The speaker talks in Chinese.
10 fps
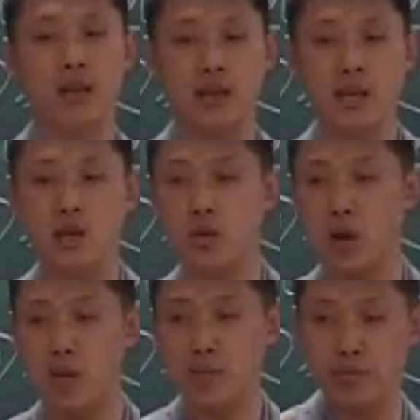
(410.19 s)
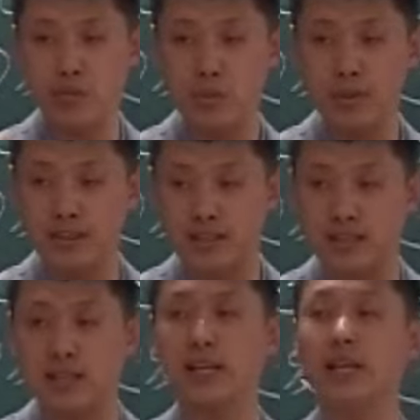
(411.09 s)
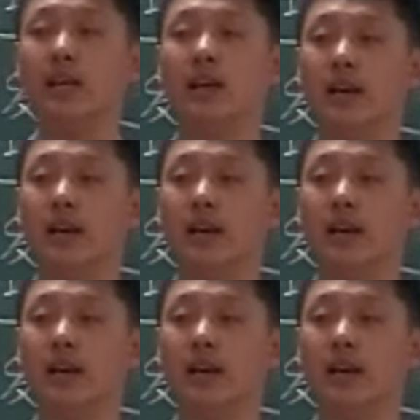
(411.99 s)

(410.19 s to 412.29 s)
议员不必起立，